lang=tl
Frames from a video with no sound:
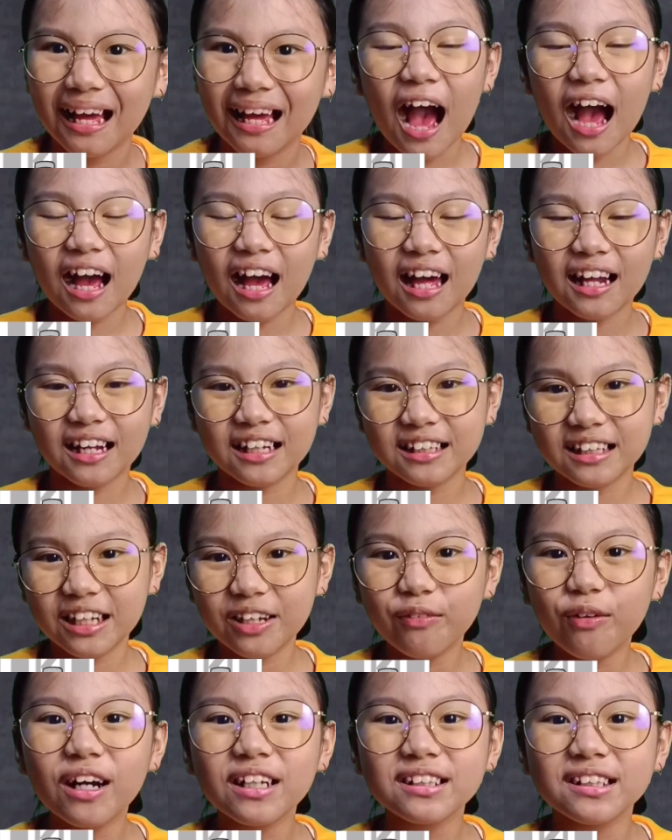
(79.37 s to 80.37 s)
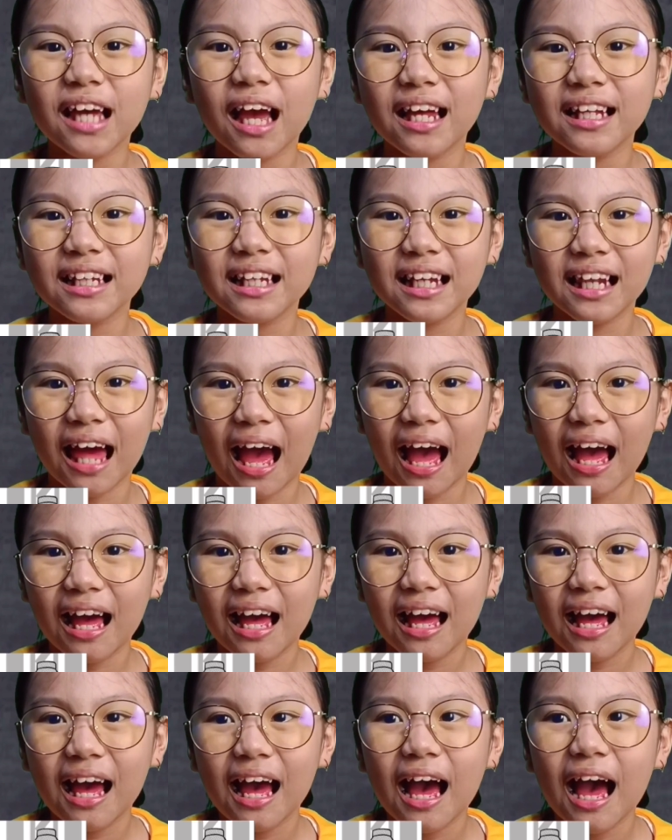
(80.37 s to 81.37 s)
Ang karaniwang sa kanila
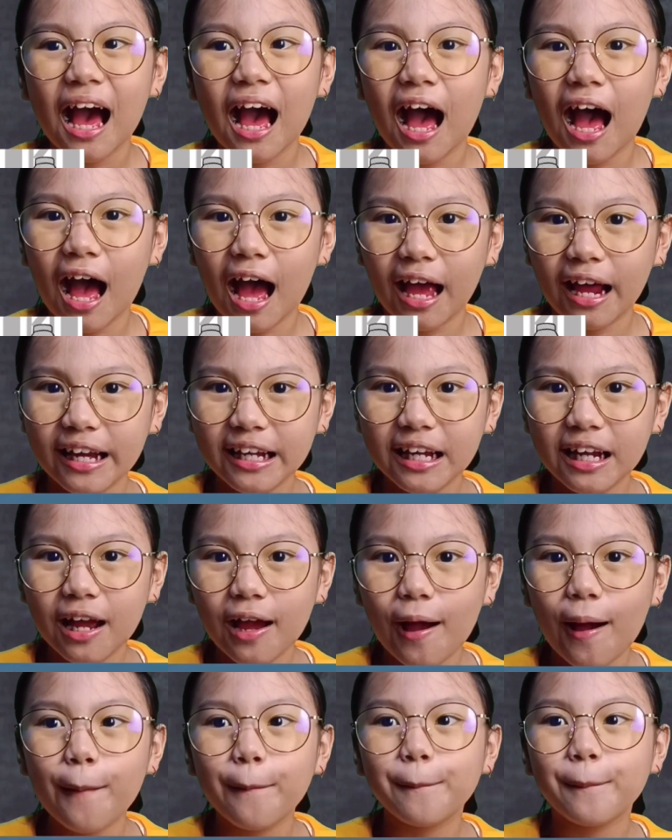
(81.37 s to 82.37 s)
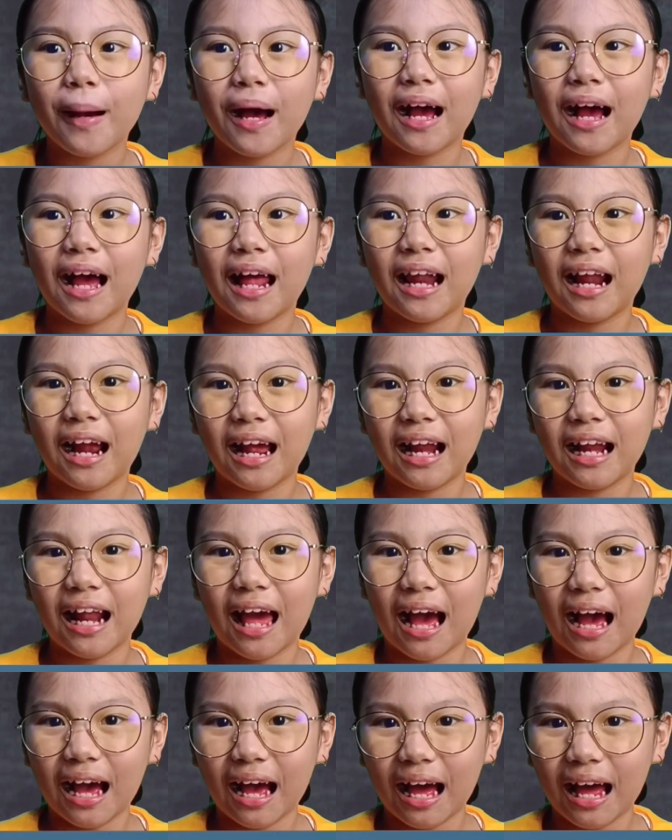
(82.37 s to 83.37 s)
ay mga
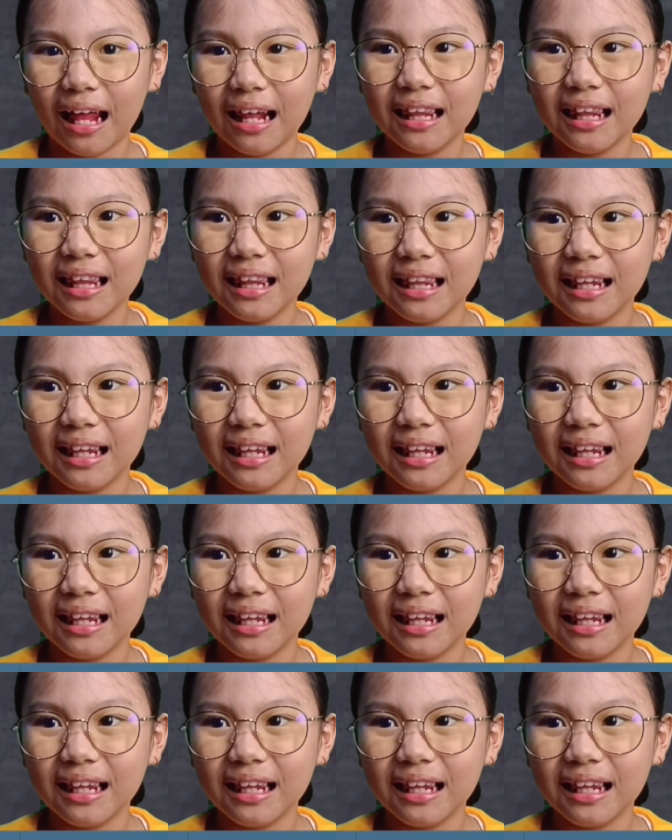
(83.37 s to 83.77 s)
nangalakal,